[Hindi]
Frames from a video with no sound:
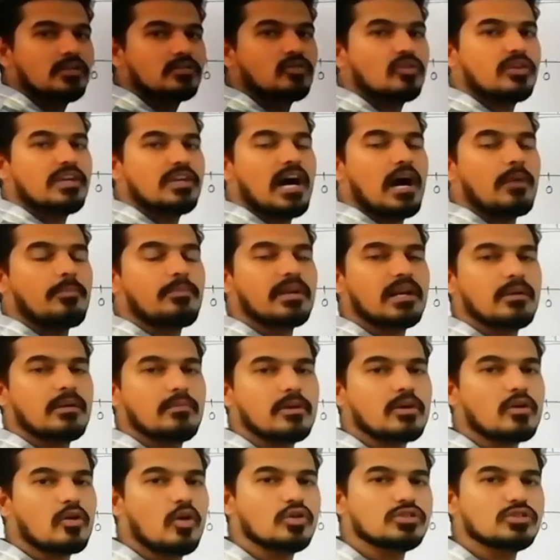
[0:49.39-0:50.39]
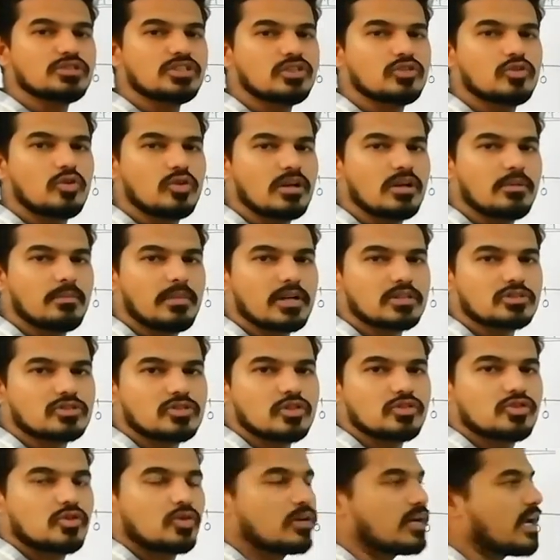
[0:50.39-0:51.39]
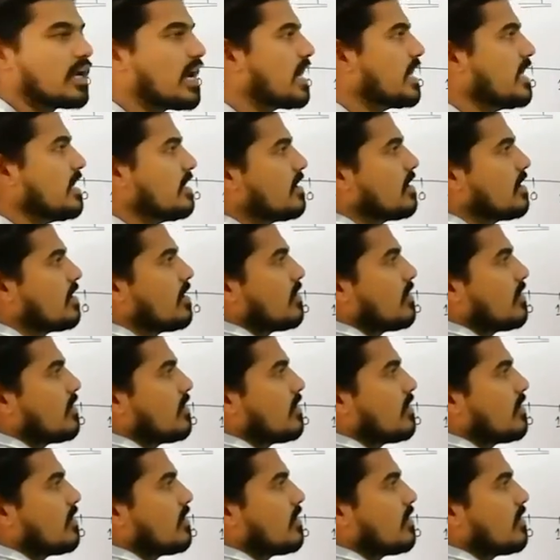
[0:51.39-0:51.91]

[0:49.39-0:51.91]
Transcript: तो यहां पर हमें कौन से दो नंबर्स को जोड़ना है